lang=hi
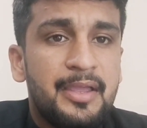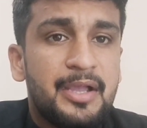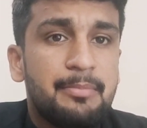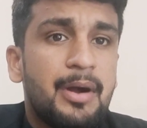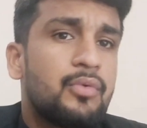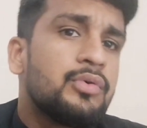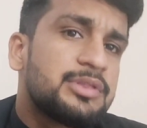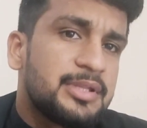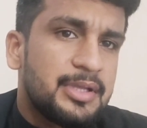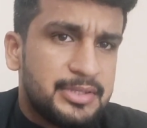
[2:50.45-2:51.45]
एक
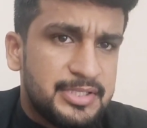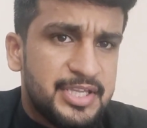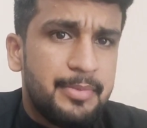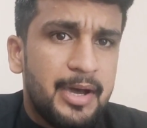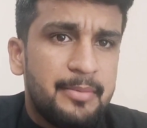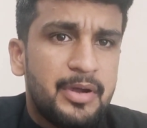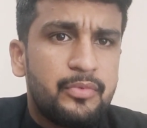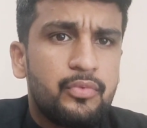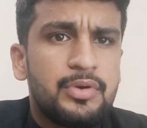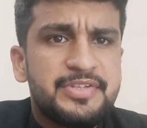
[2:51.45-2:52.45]
मकूल तजर्बा है
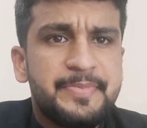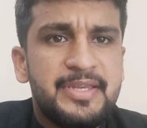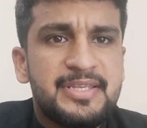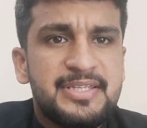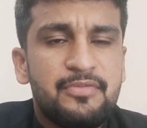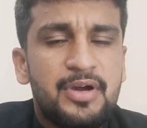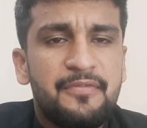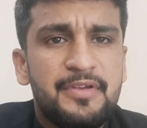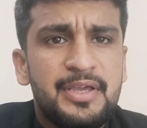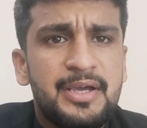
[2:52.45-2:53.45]
मकूल एक्सपीरियंस है वो
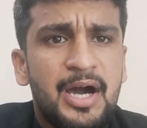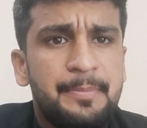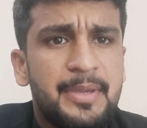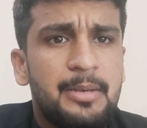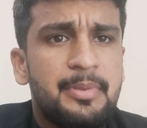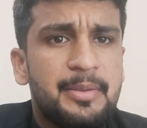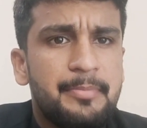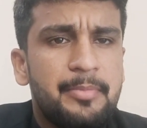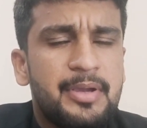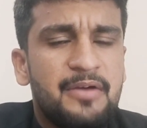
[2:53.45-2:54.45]
काफ़ी आईपीएल
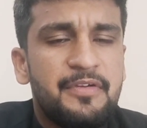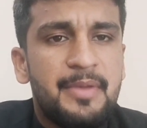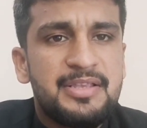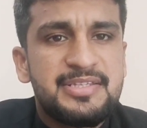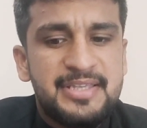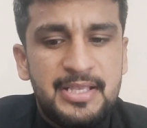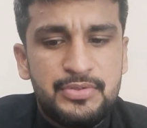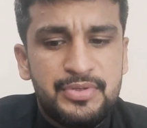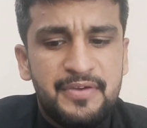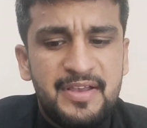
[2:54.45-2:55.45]
में भी काफ़ी मैचेस खेल
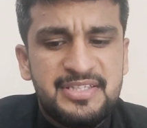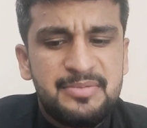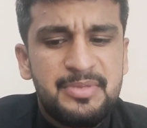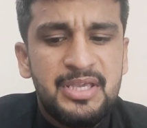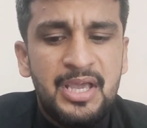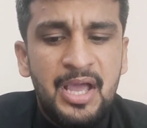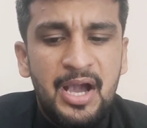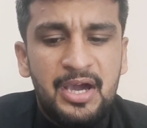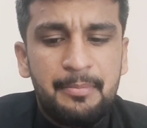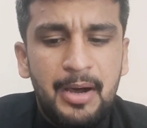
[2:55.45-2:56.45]
चुके हैं वैसे भी
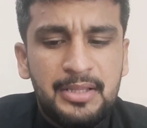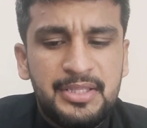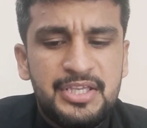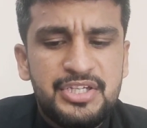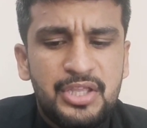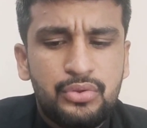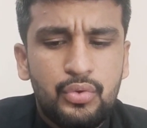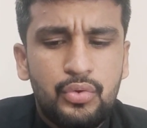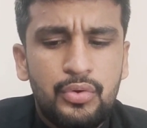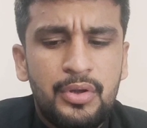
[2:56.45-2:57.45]
अगर बात की जाए तो